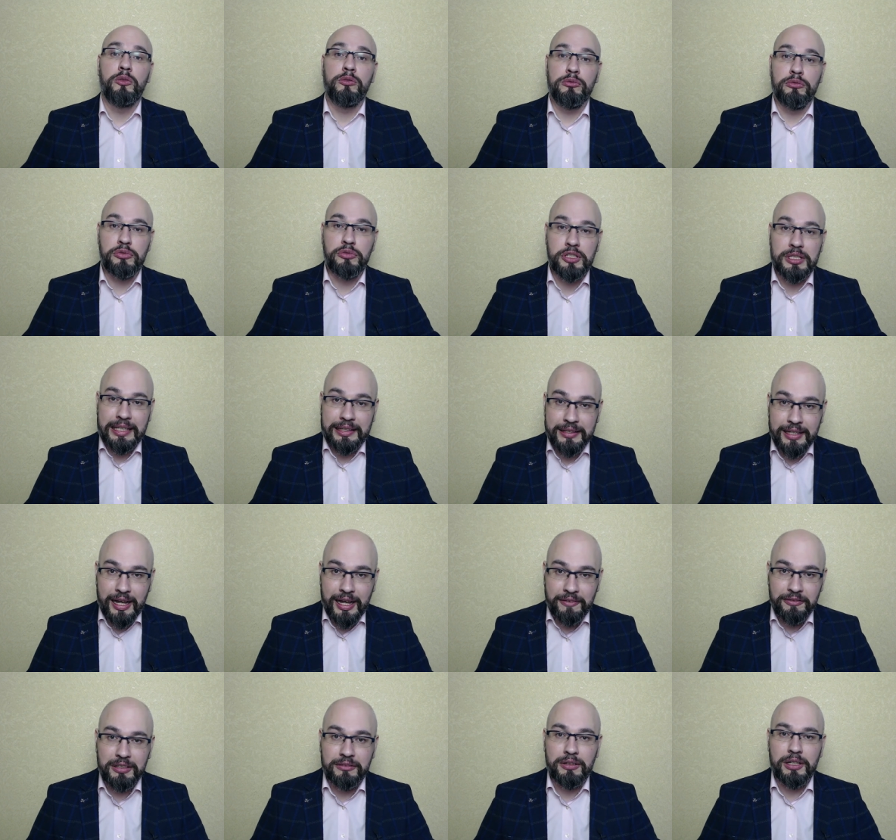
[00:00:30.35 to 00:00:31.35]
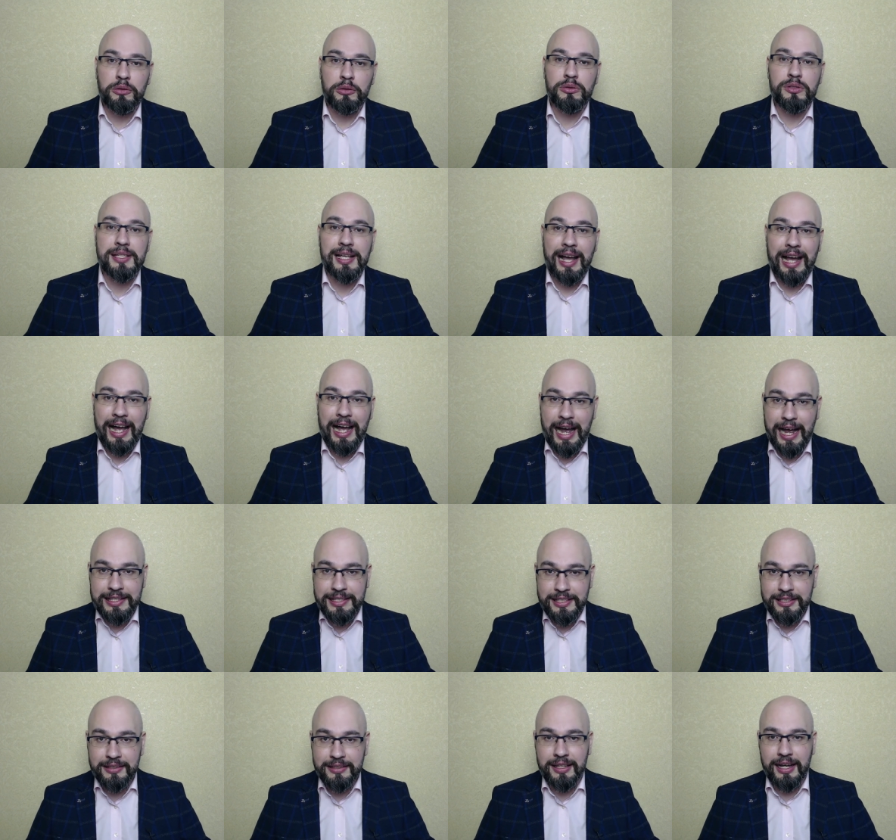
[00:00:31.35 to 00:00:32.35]
устанавливаются
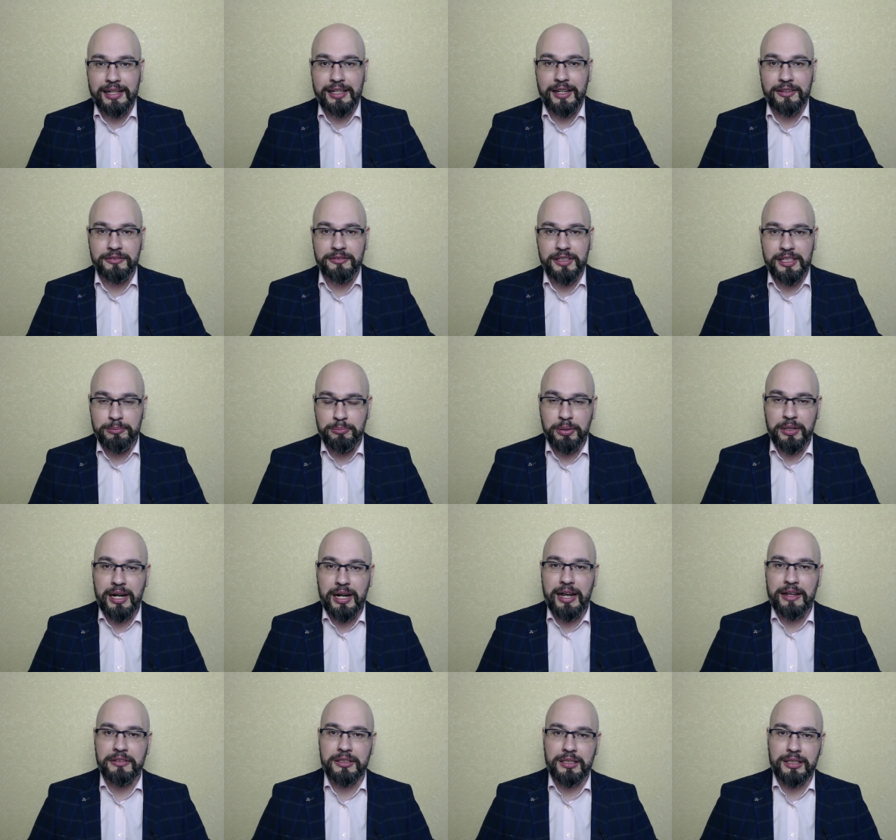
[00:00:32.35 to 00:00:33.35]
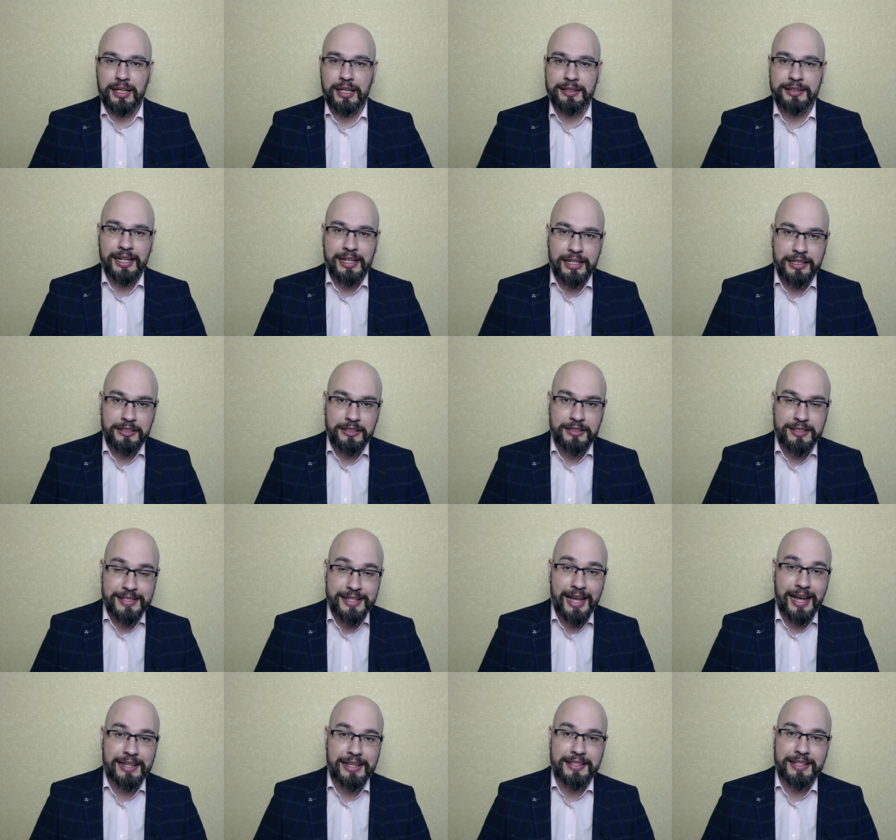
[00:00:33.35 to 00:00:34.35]
одинаковые правила
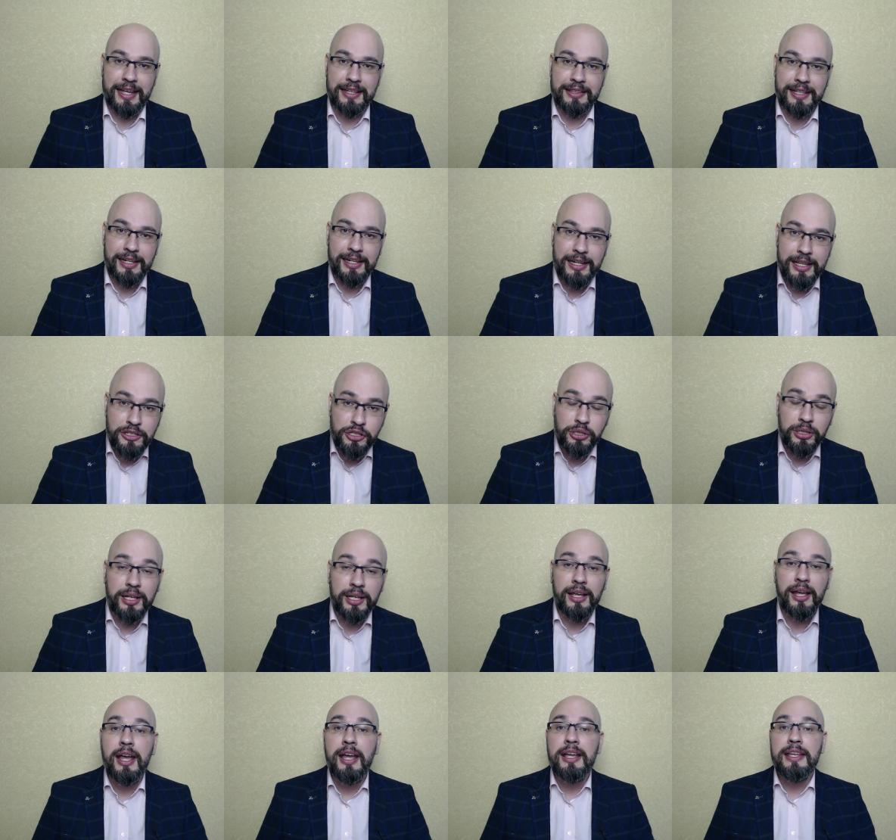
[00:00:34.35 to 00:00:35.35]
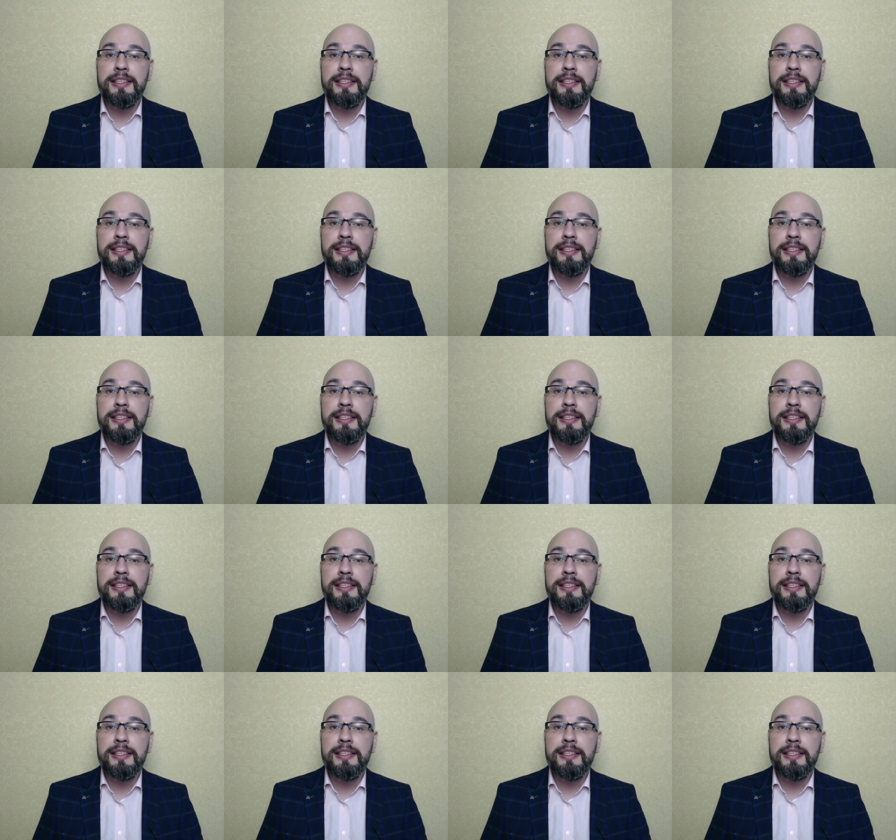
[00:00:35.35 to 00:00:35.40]
снятия налички,